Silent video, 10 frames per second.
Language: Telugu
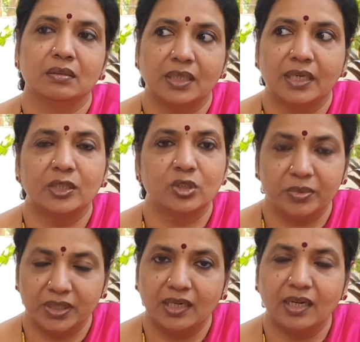సరిగ్గా
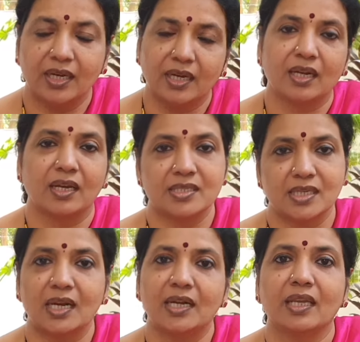తొమ్మిది గంటలకి అట్లాగా
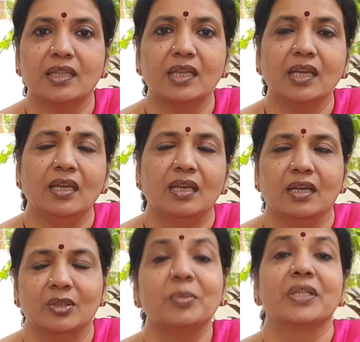స్టార్ట్ అయింది
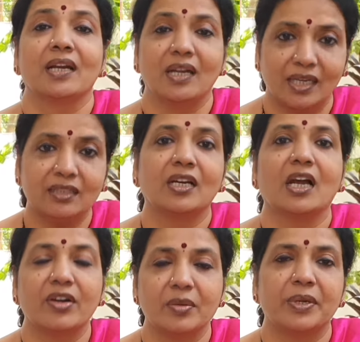తొమ్మిది గంటలకు అందరు
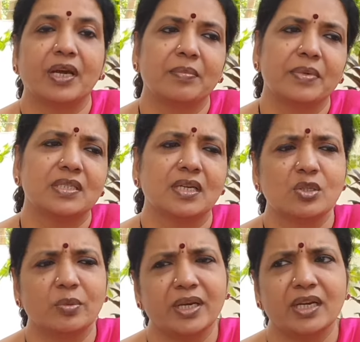రావడం ప్రారంభించారు
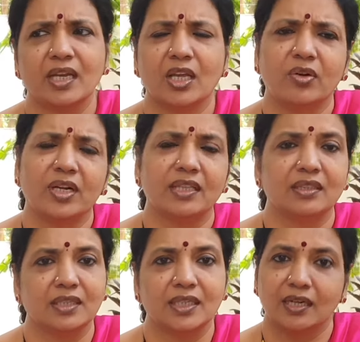సో మీటింగ్ అరౌండ్ టెన్
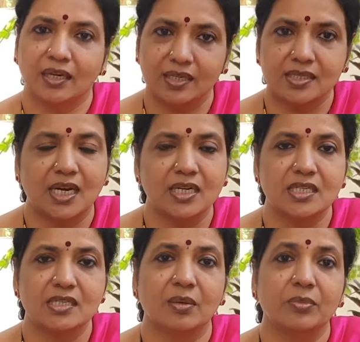థర్టీ అట్లాగా స్టార్ట్
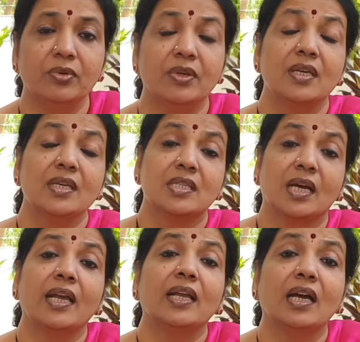చేశాము
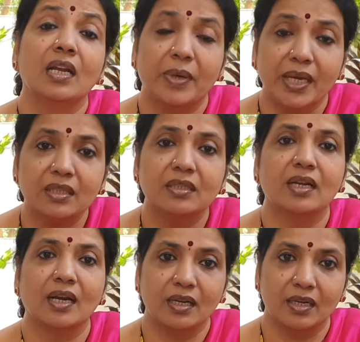సాయంకాలం ఐదు
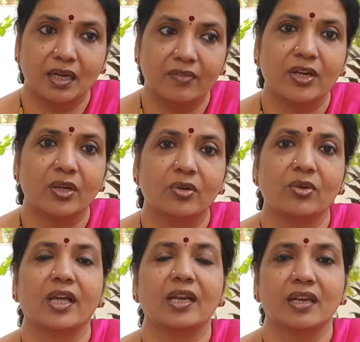గంటల వరకు
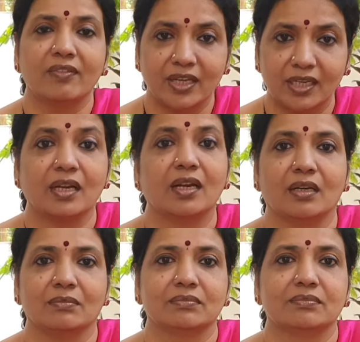కూడా
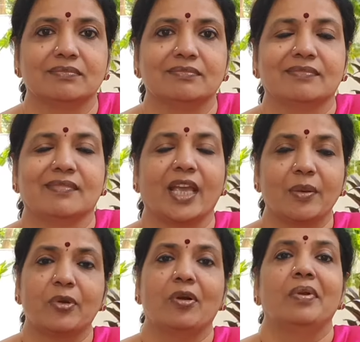నిర్విఘ్నంగా ఏ
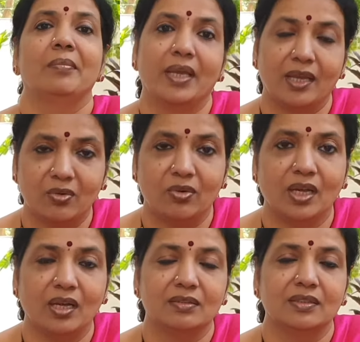ప్రాబ్లం లేకుండా